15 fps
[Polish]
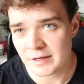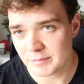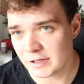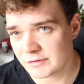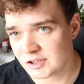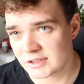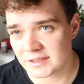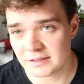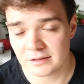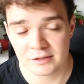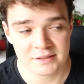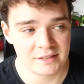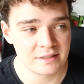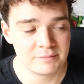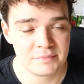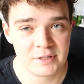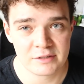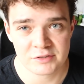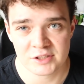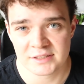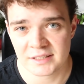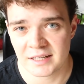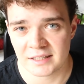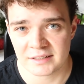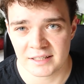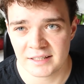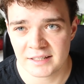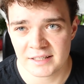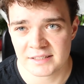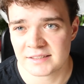Pierwsza, no, za, pierwsza zagadka,
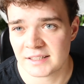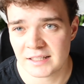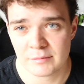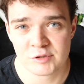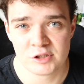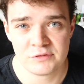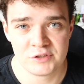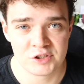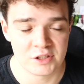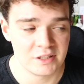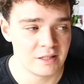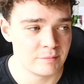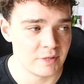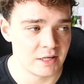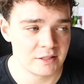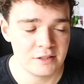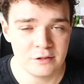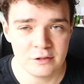jakie jest najlepsze ćwiczenie na barki?